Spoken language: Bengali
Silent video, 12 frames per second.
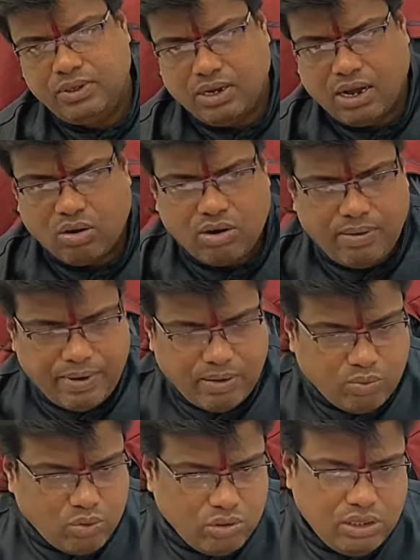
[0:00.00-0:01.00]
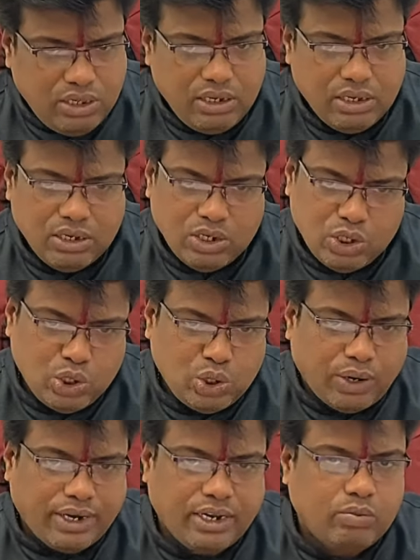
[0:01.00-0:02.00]
কারণ আপনার বুদ্ধি
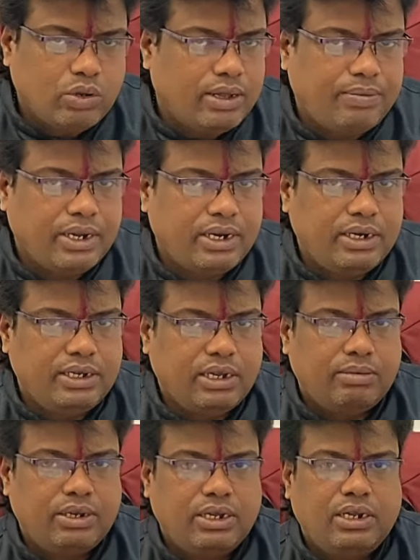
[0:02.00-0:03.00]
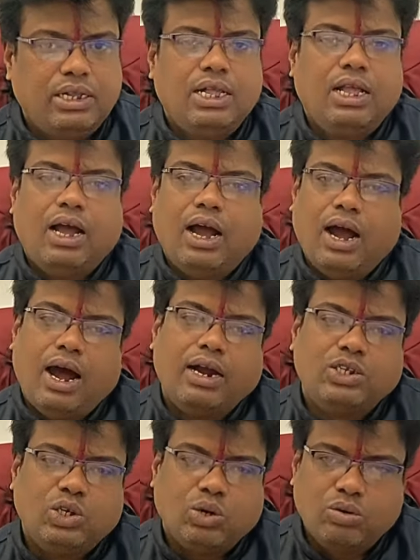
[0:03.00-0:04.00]
সঠিক পথে আপনাকে নিয়ে যাবে আর
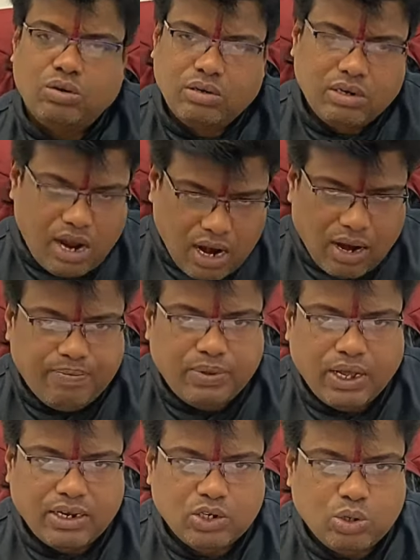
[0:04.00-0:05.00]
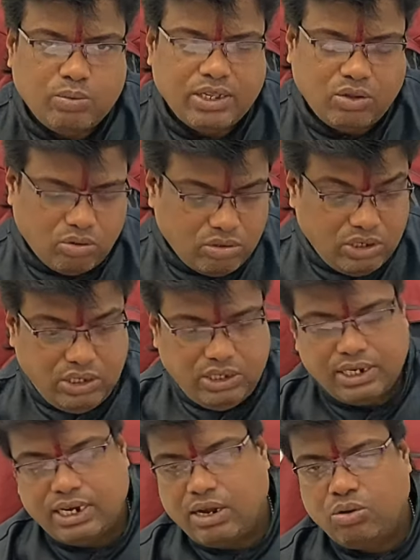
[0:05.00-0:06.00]
যখন খারাপ থাকে সময় তখন
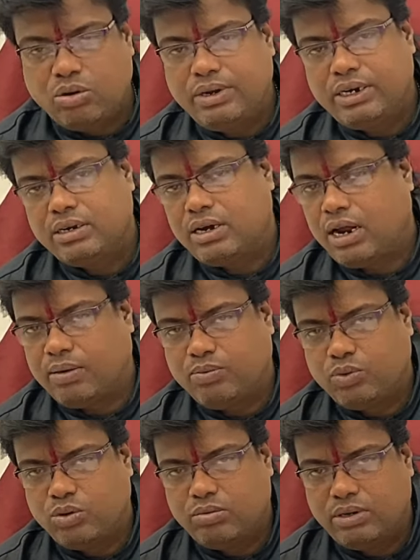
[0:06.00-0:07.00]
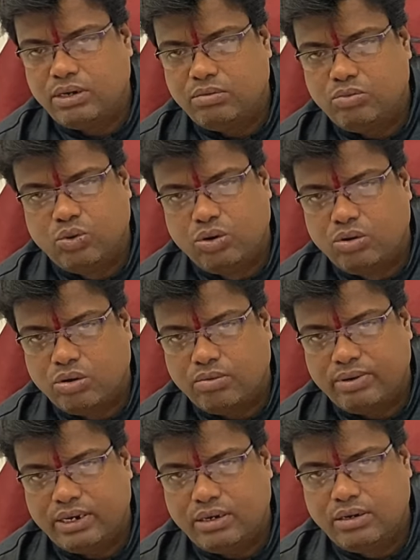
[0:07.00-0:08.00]
যেটা করবেন খারাপ করবেন ভুল
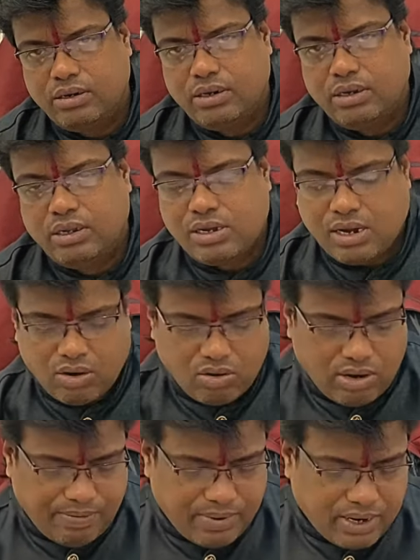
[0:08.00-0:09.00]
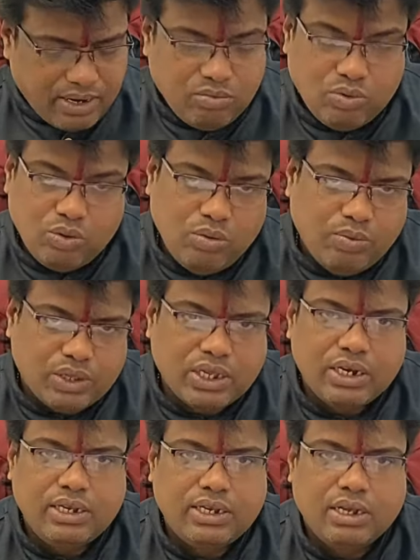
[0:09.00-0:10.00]
করবেন কারণ আপনাকে ভুল পথে
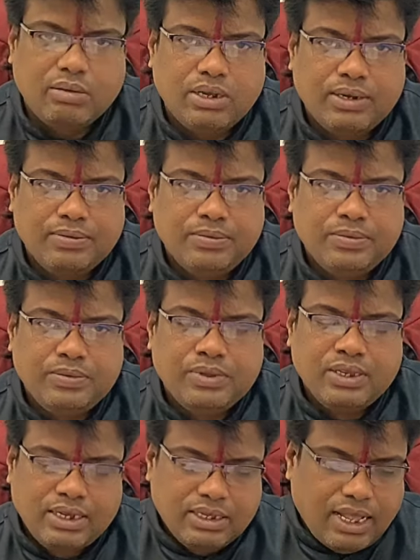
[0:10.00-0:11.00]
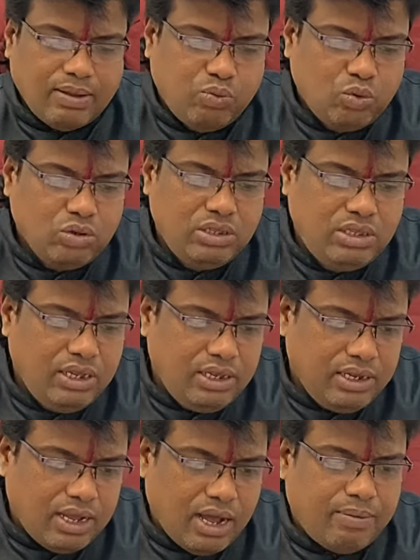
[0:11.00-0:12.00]
নিয়ে যাবেন তাই বুদ্ধি
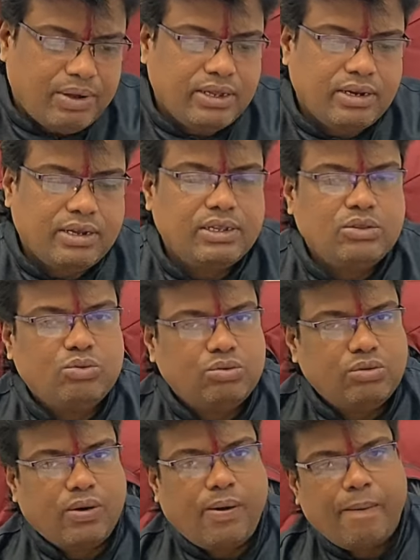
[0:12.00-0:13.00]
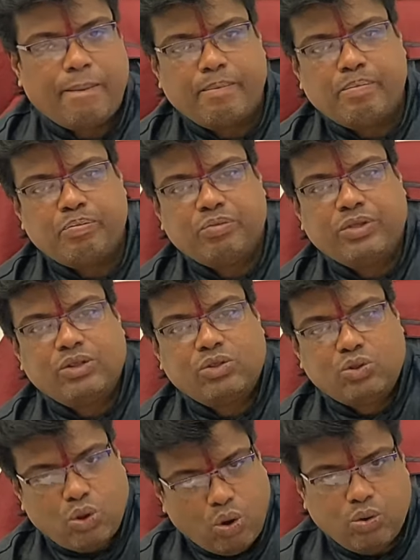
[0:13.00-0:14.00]
আমাদের কিন্তু
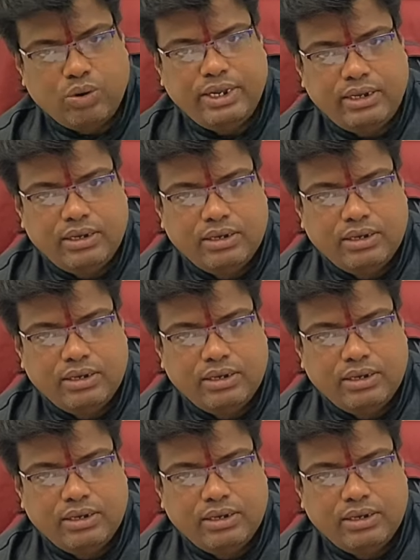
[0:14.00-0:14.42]
তখনই